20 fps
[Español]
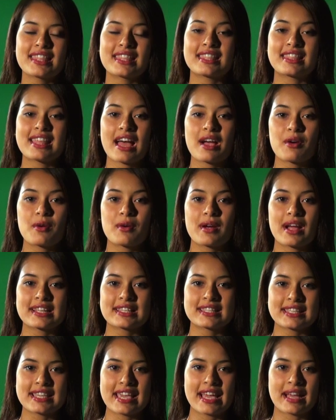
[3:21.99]
de Dago
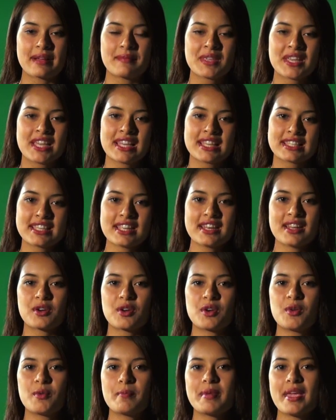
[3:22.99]
García, cine
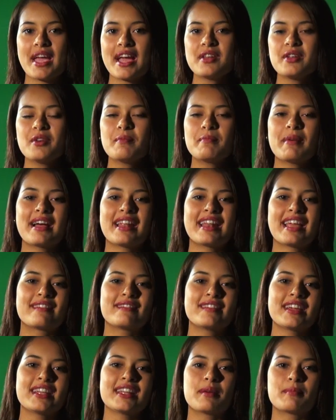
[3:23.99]
colombiano para
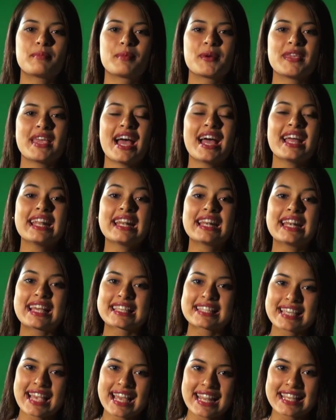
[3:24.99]
ver y apoyar en
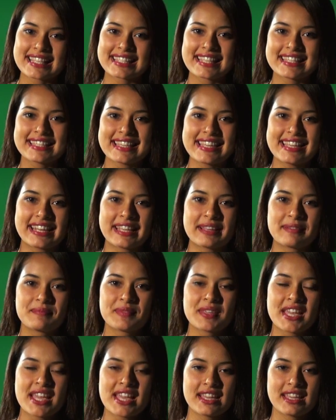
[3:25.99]
las salas de cine.
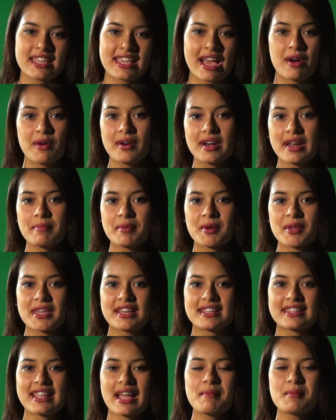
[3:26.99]
Y ahora
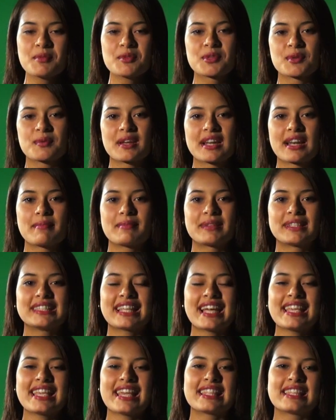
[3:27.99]
proyectamos sobre la
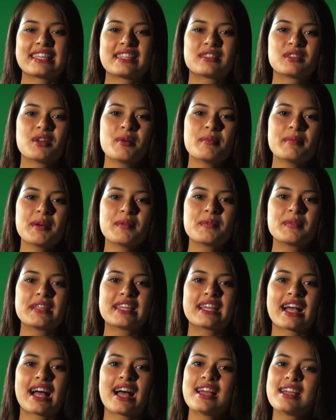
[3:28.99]
pantalla de Toma
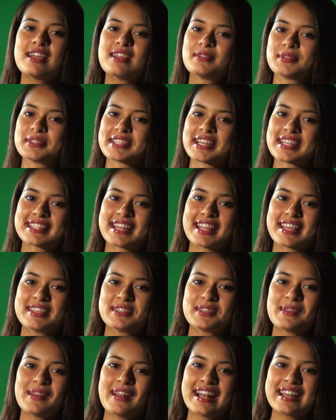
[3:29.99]
Única nuestras
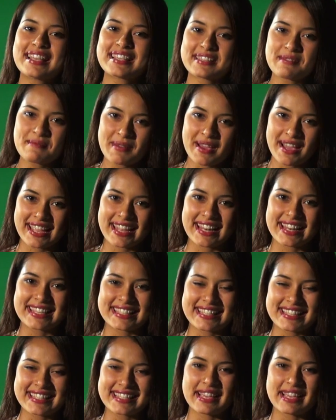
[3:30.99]
tradicionales imágenes en